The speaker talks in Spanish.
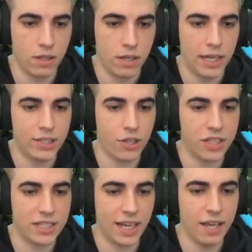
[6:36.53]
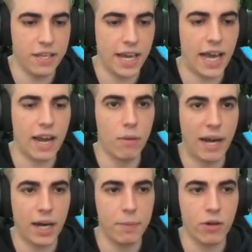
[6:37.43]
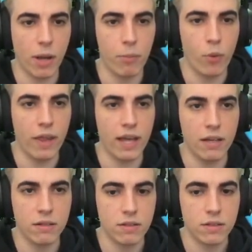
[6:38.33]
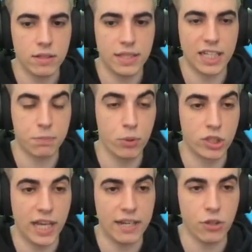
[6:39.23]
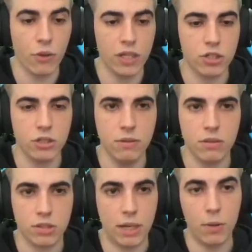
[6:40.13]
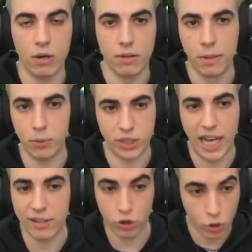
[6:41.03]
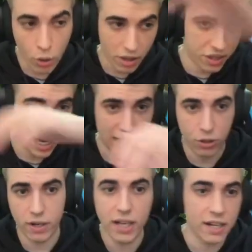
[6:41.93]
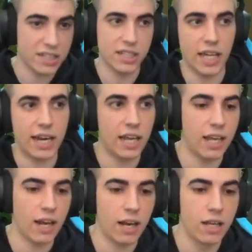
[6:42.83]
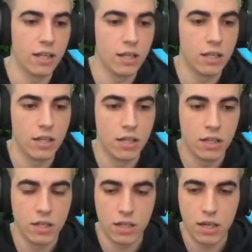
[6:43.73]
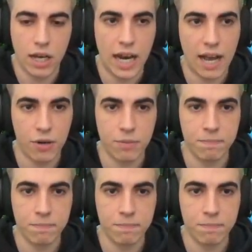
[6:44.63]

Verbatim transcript: Entonces he de llegar lo más rápido que pueda Despusear todo eso O sea, bueno, pusear todo hacia la torre Y resetear el, el agro